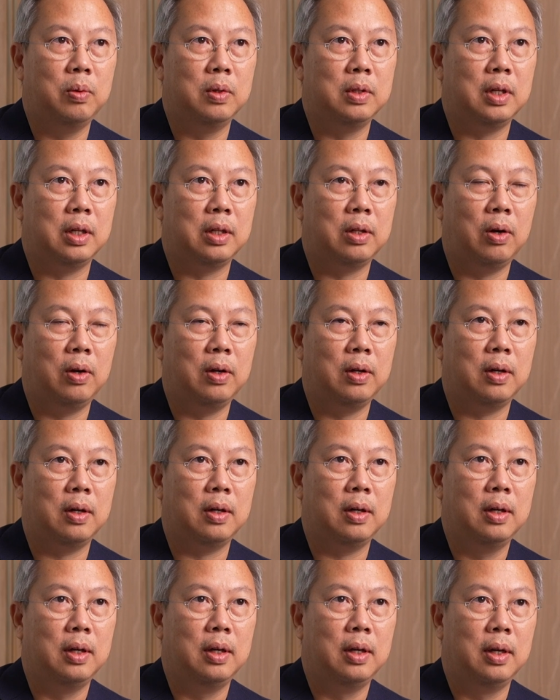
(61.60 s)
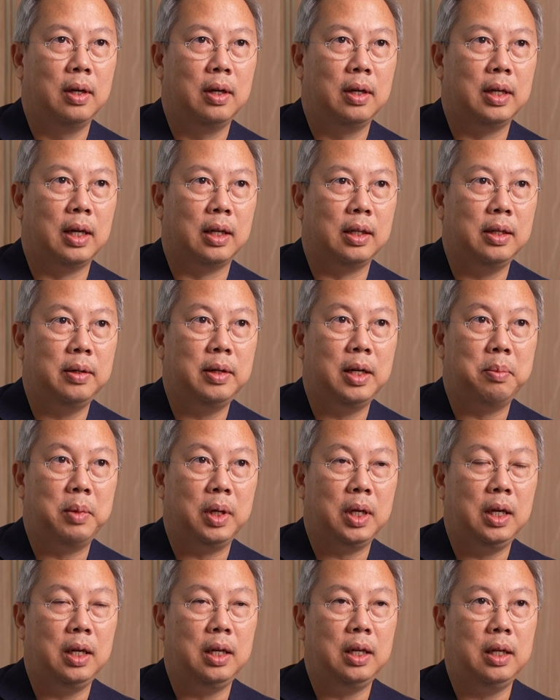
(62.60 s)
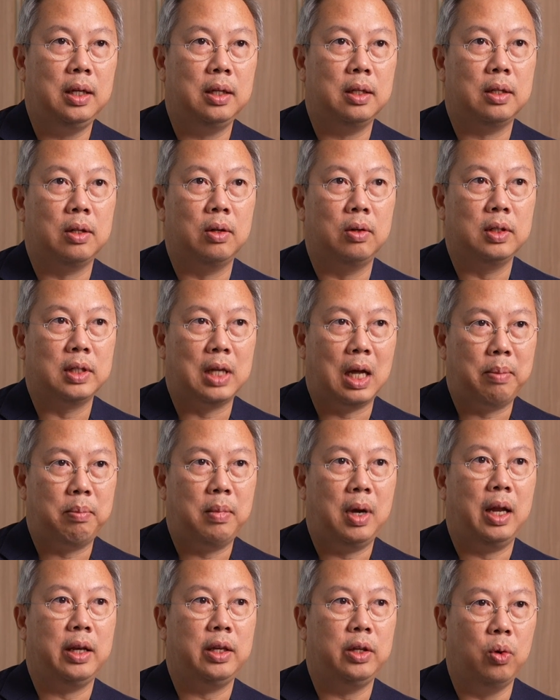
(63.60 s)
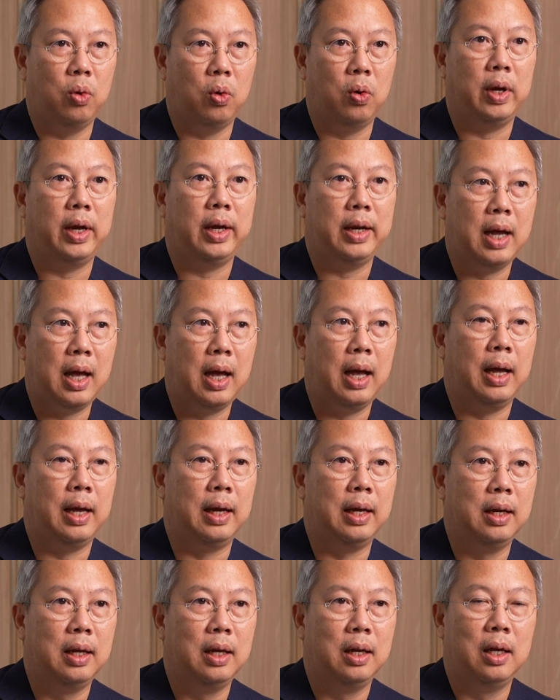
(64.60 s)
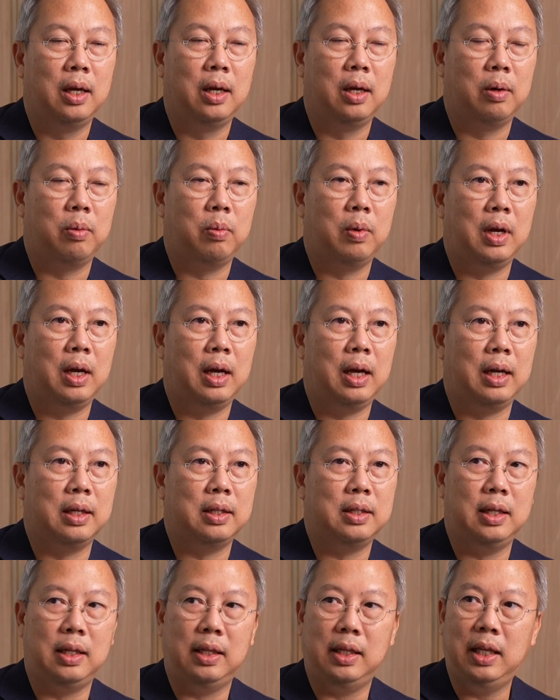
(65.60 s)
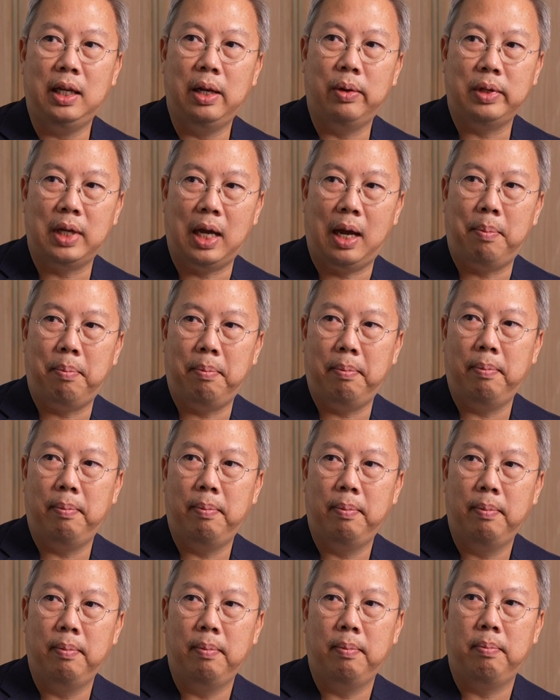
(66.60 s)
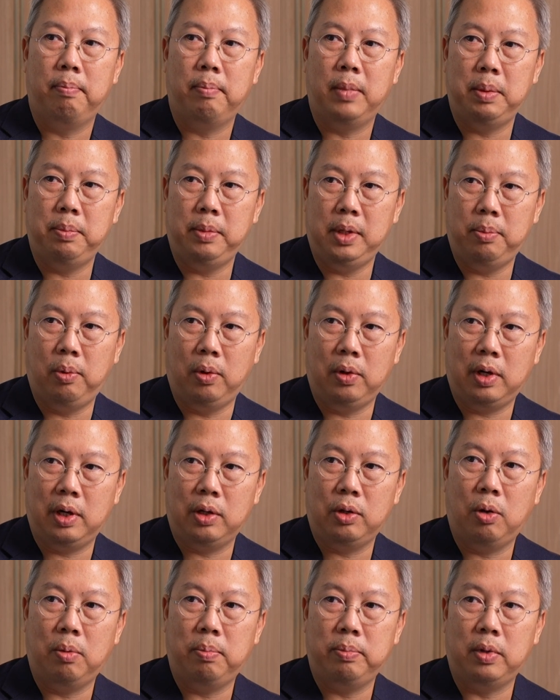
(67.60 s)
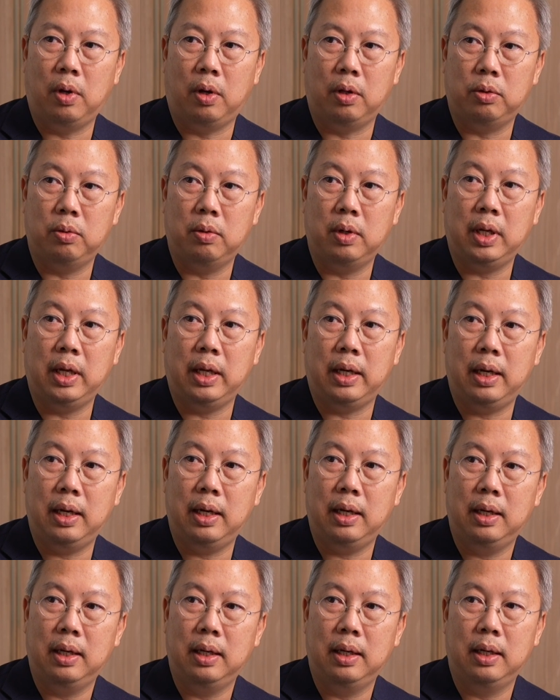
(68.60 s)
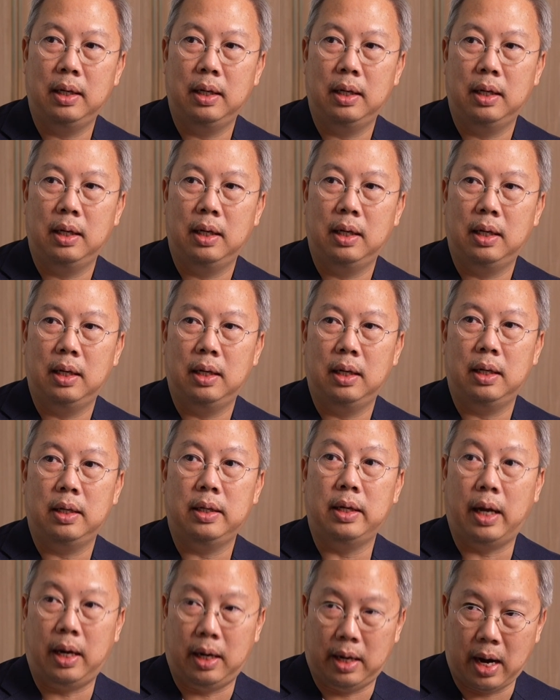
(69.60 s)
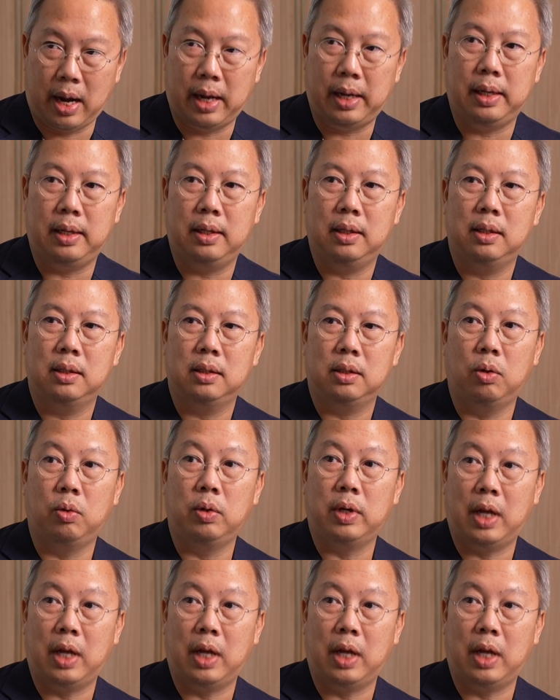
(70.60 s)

ควรจะต้องอย่างที่เรียนเมื่อกี้นี้ต้องสามารถโยงให้ได้ว่าสิ่งที่เราทำมันมีผลกระทบต่อธุรกิจอย่างไรตร